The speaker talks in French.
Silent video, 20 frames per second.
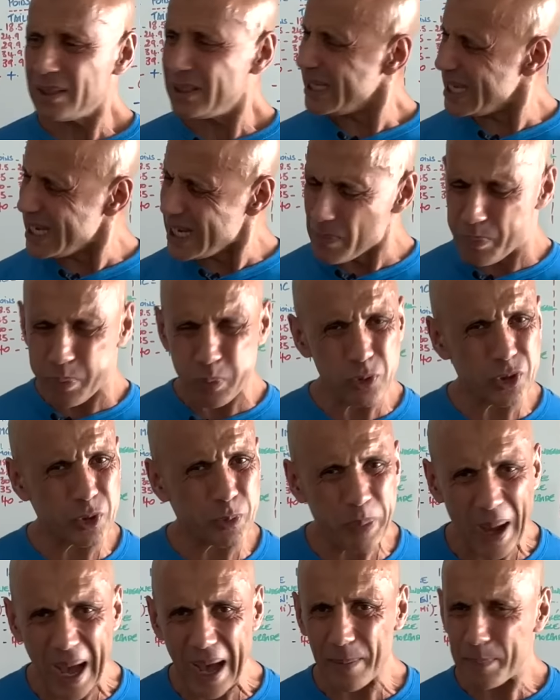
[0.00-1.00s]
Il bouge
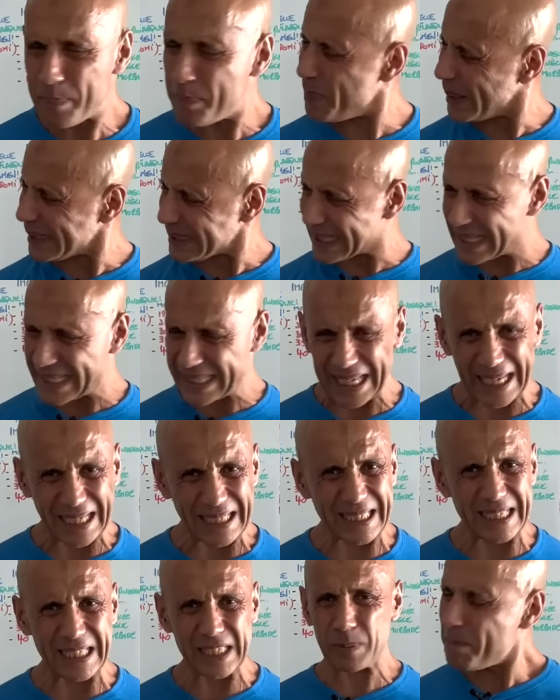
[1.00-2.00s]
pas, pas
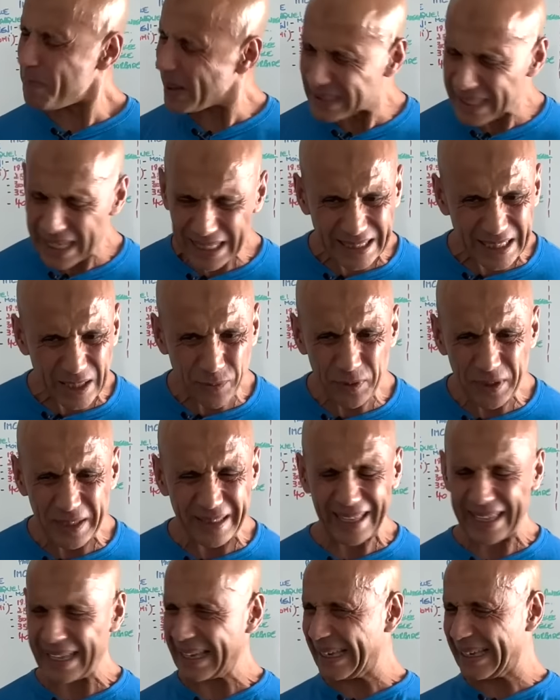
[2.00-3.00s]
d'exercice, pas
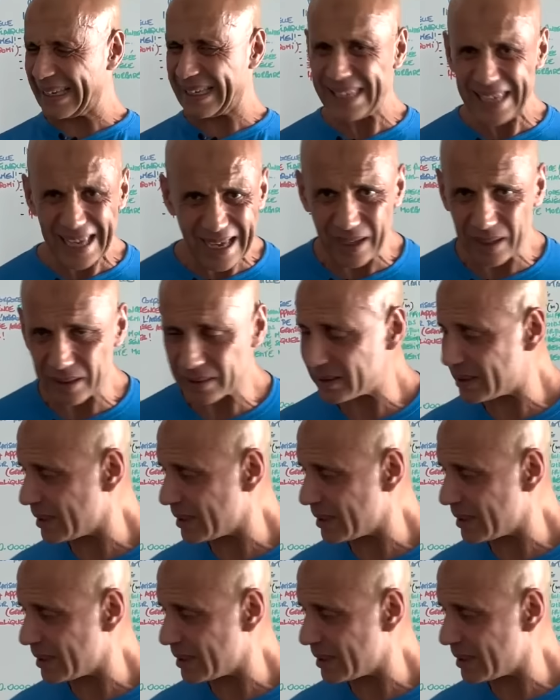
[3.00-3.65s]
d'activité, rien.